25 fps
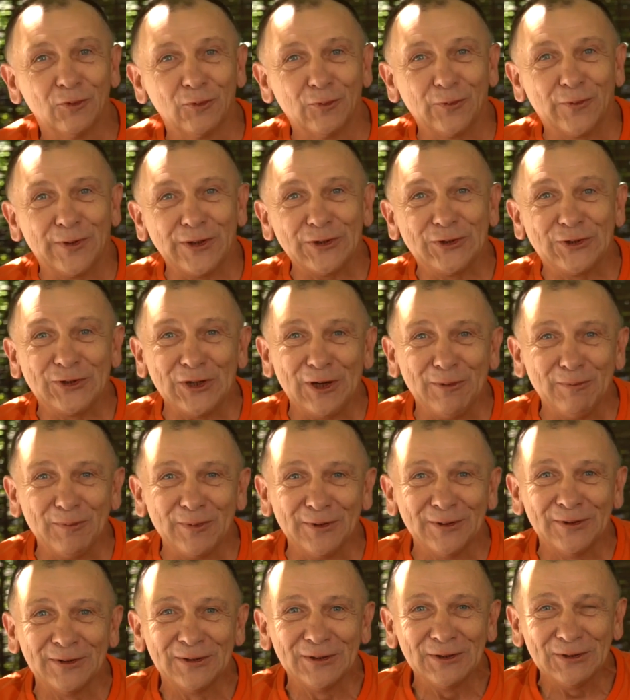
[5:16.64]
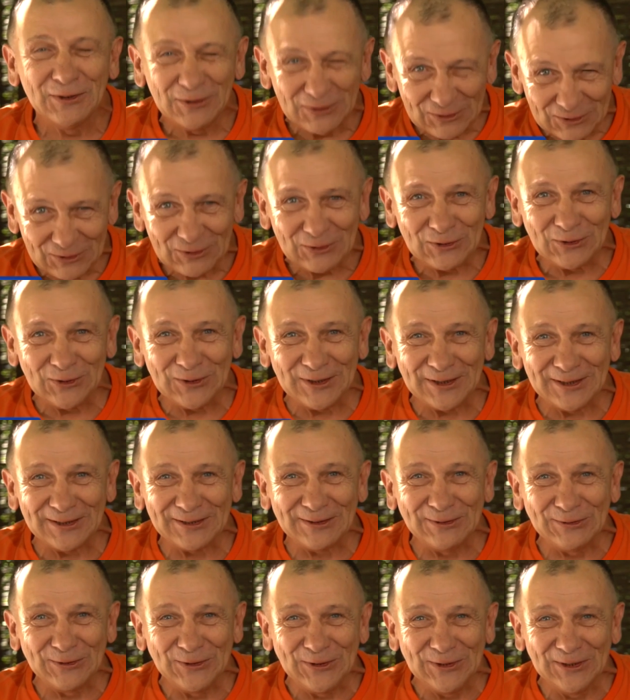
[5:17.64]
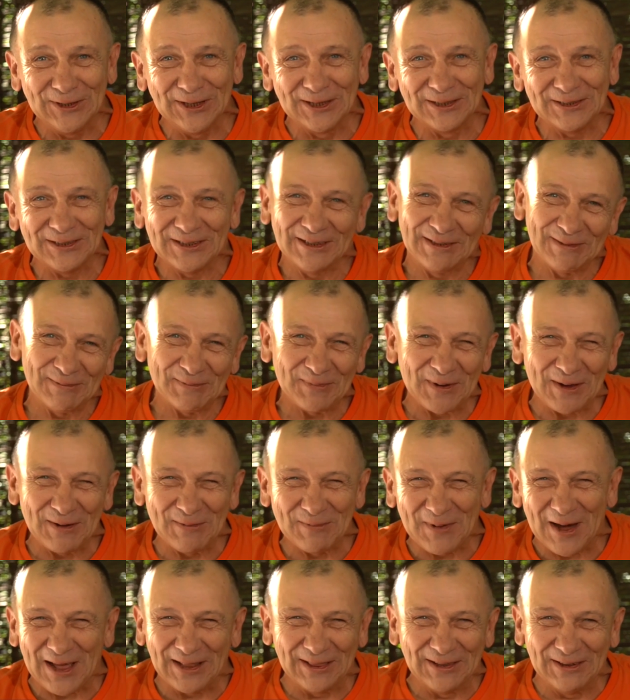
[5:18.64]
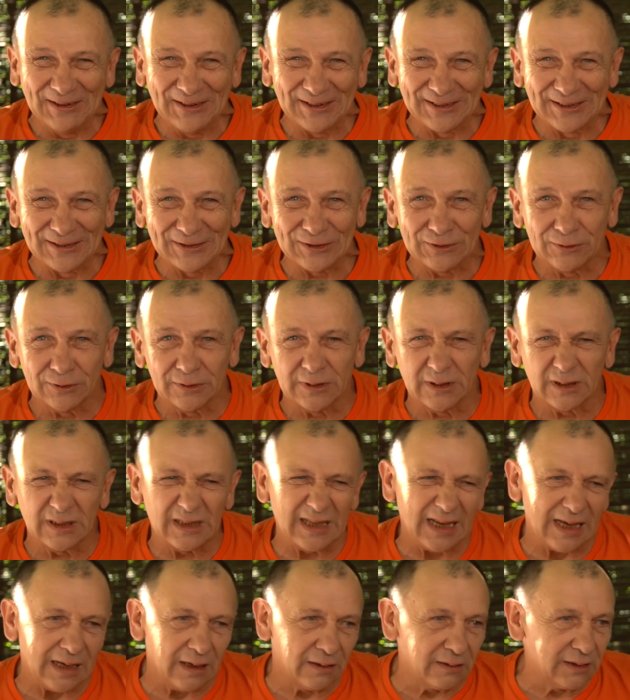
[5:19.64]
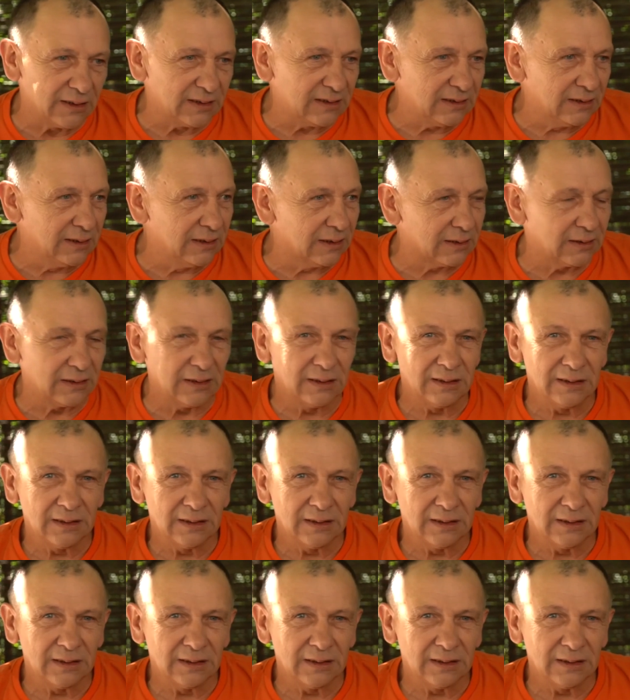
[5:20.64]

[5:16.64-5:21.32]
у врача был? Что-то случилось? Поймал, наверное, что-то? Та говорит, нет.